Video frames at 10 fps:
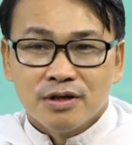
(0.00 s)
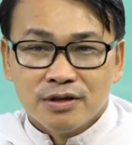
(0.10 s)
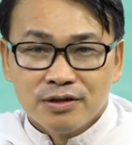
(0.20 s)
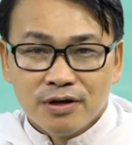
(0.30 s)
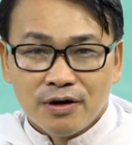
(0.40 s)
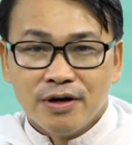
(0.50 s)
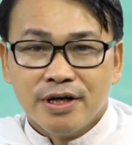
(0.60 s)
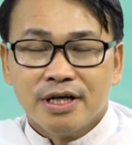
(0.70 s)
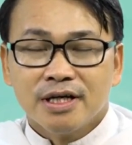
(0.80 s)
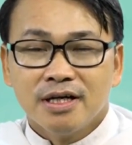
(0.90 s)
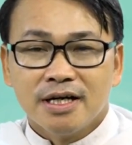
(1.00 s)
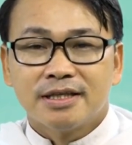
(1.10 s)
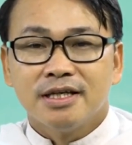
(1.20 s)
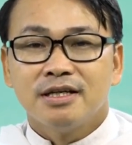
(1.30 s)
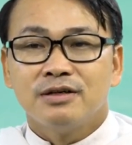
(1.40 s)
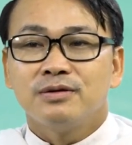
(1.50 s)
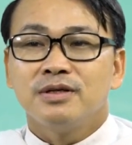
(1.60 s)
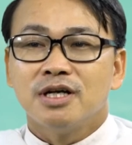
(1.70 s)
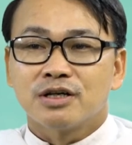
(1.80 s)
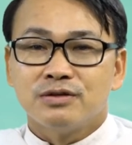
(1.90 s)
rồi người tín
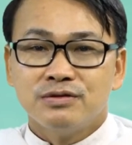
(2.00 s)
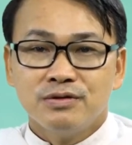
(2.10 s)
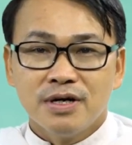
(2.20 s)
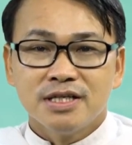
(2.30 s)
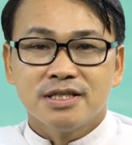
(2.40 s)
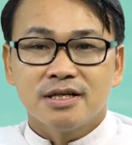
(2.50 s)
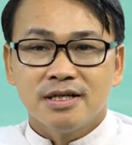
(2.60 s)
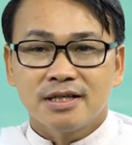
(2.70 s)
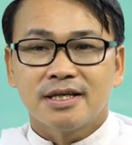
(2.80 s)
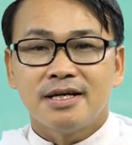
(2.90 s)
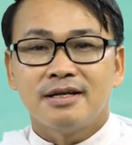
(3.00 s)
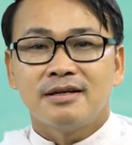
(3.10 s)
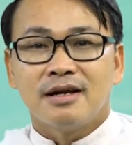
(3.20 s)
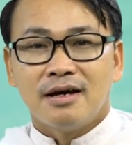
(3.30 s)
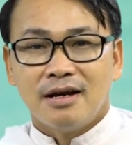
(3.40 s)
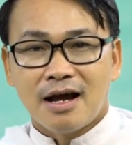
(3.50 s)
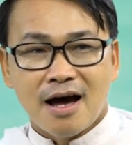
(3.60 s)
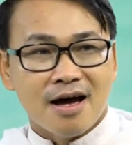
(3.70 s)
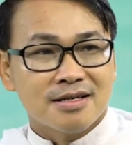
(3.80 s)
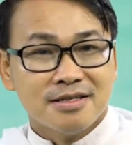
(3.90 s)
hữu được nuôi dưỡng đức tin
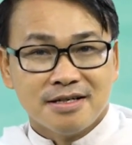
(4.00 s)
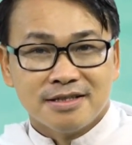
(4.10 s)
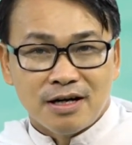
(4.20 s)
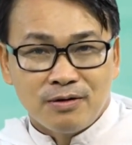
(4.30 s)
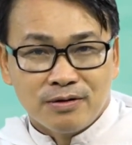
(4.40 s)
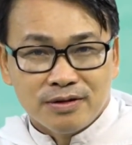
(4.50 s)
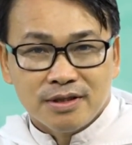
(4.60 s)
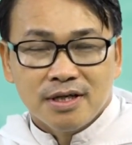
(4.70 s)
là nhờ giáo hội